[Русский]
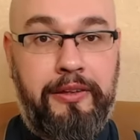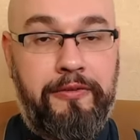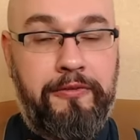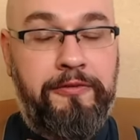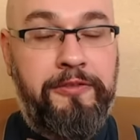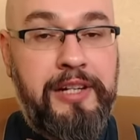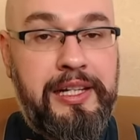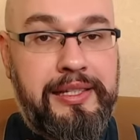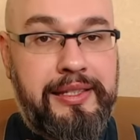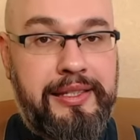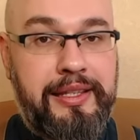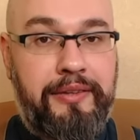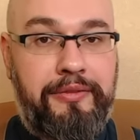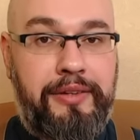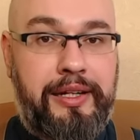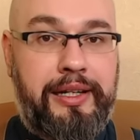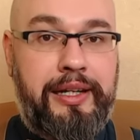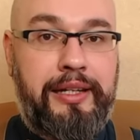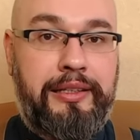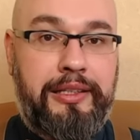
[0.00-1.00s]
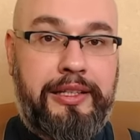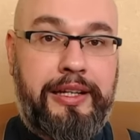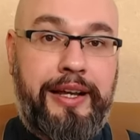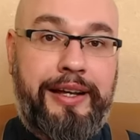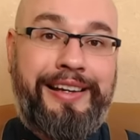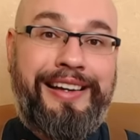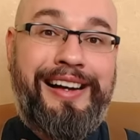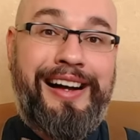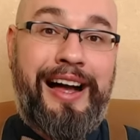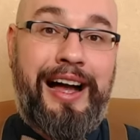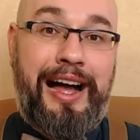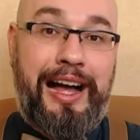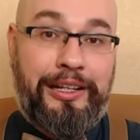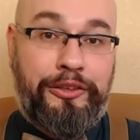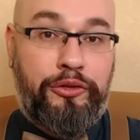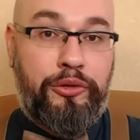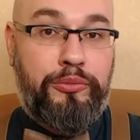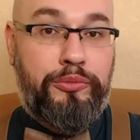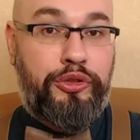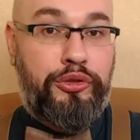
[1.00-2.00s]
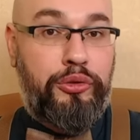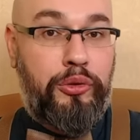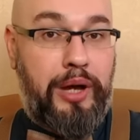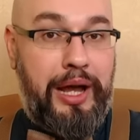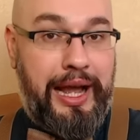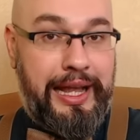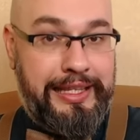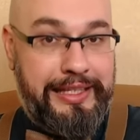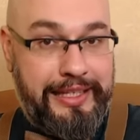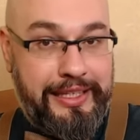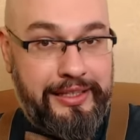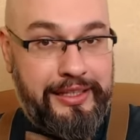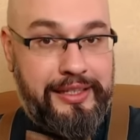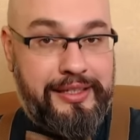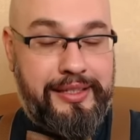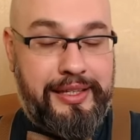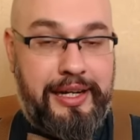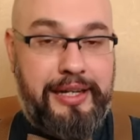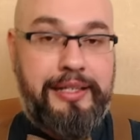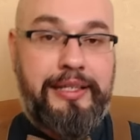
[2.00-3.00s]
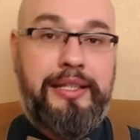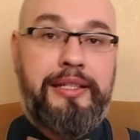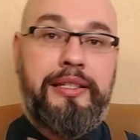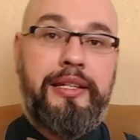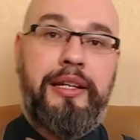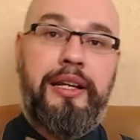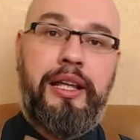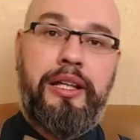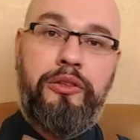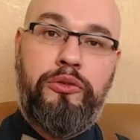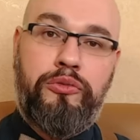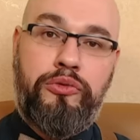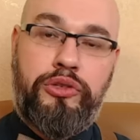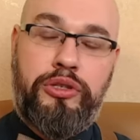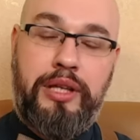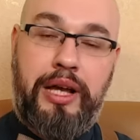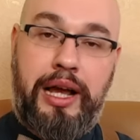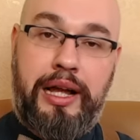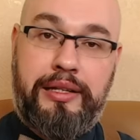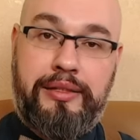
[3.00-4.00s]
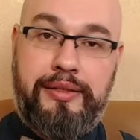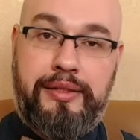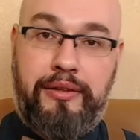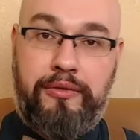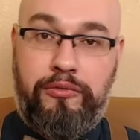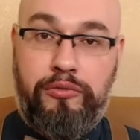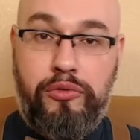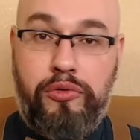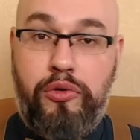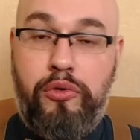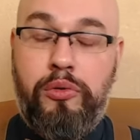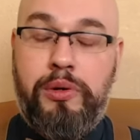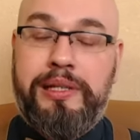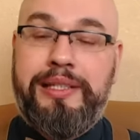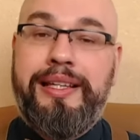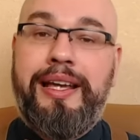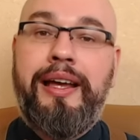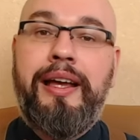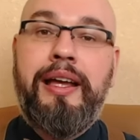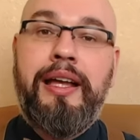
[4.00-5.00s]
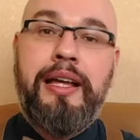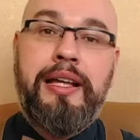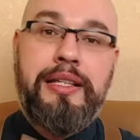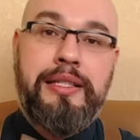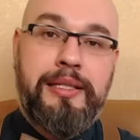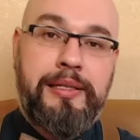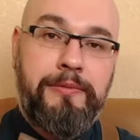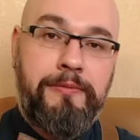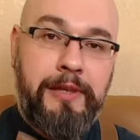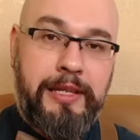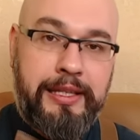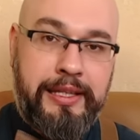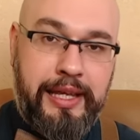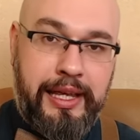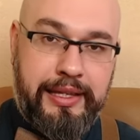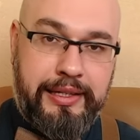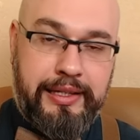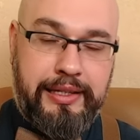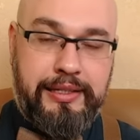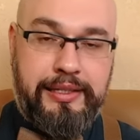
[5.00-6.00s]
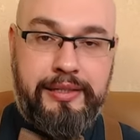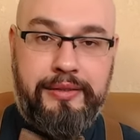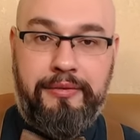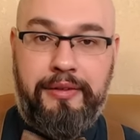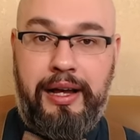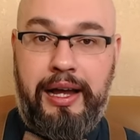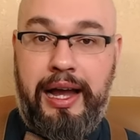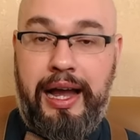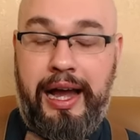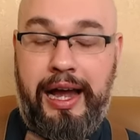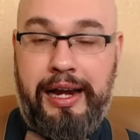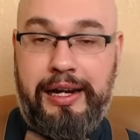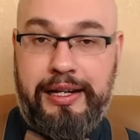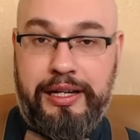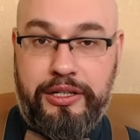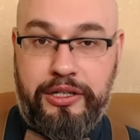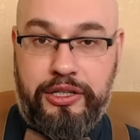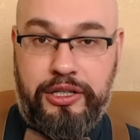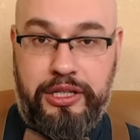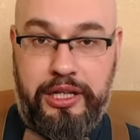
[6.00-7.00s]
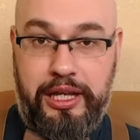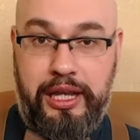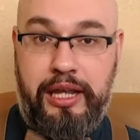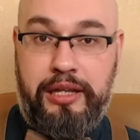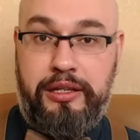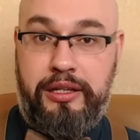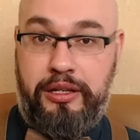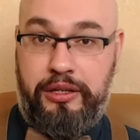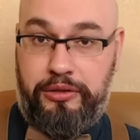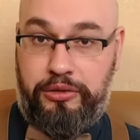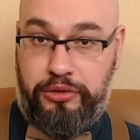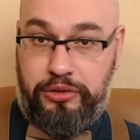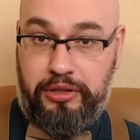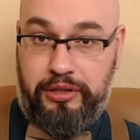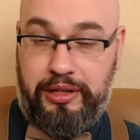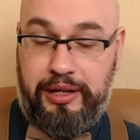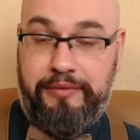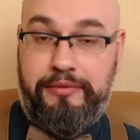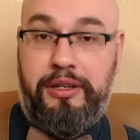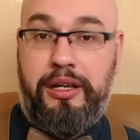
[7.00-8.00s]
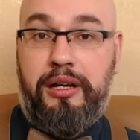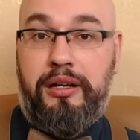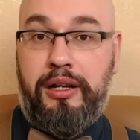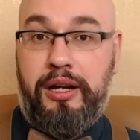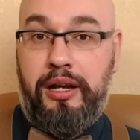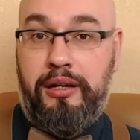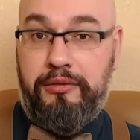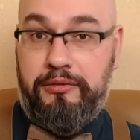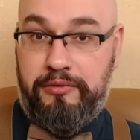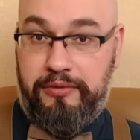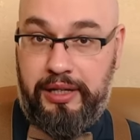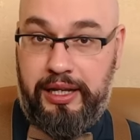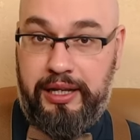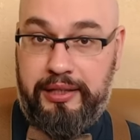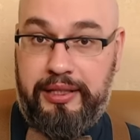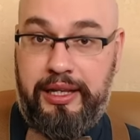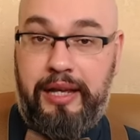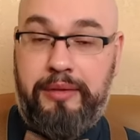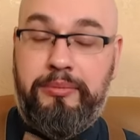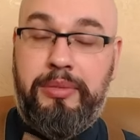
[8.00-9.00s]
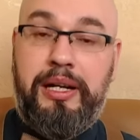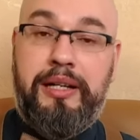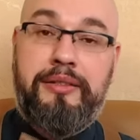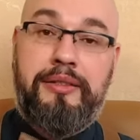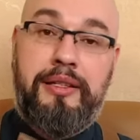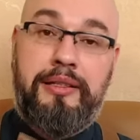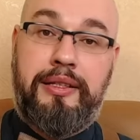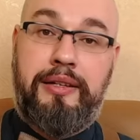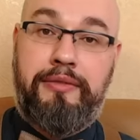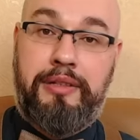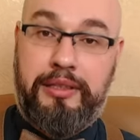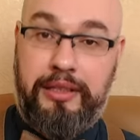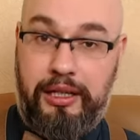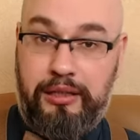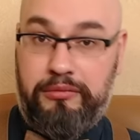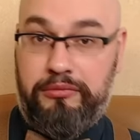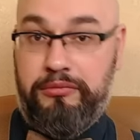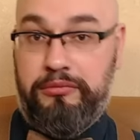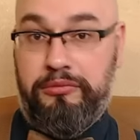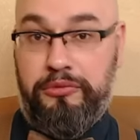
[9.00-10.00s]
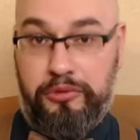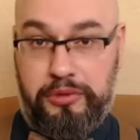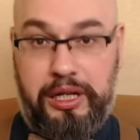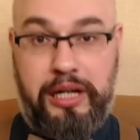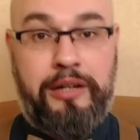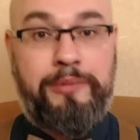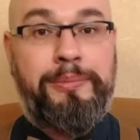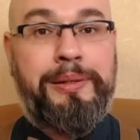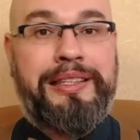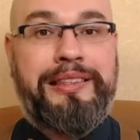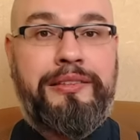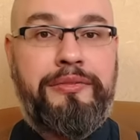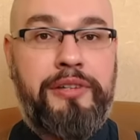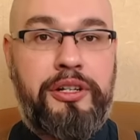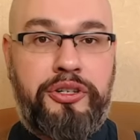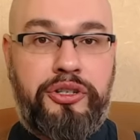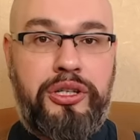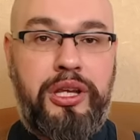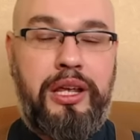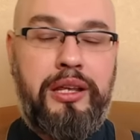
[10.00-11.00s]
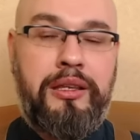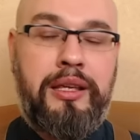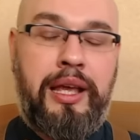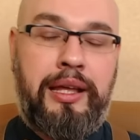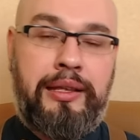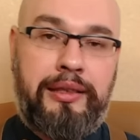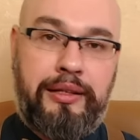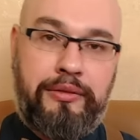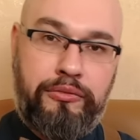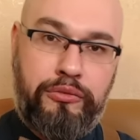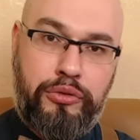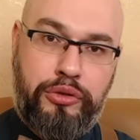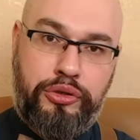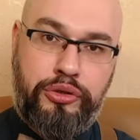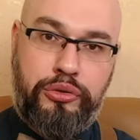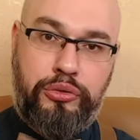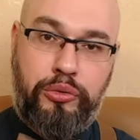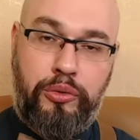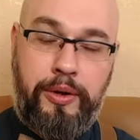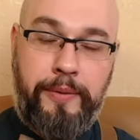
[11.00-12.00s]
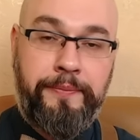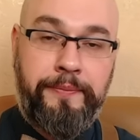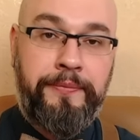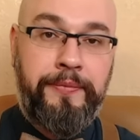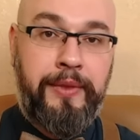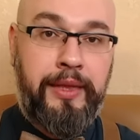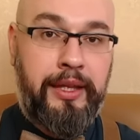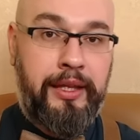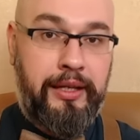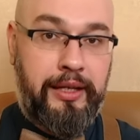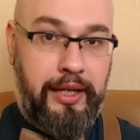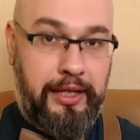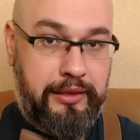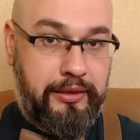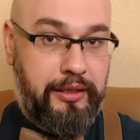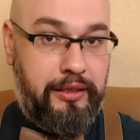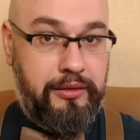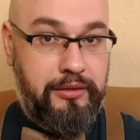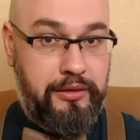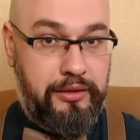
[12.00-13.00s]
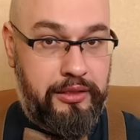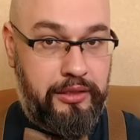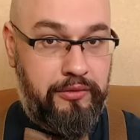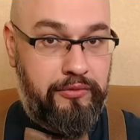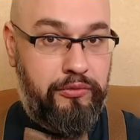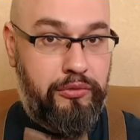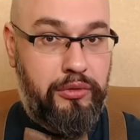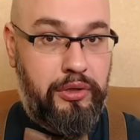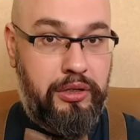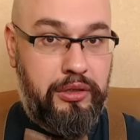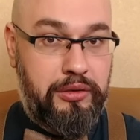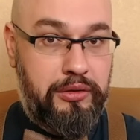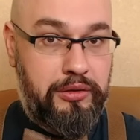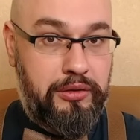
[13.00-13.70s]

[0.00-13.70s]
Выснова КЛКК о том, что один из родителей нуждается в уходе, свидетельство о рождении человека, военнообязанного, да, ну, как подтверждение того, что это его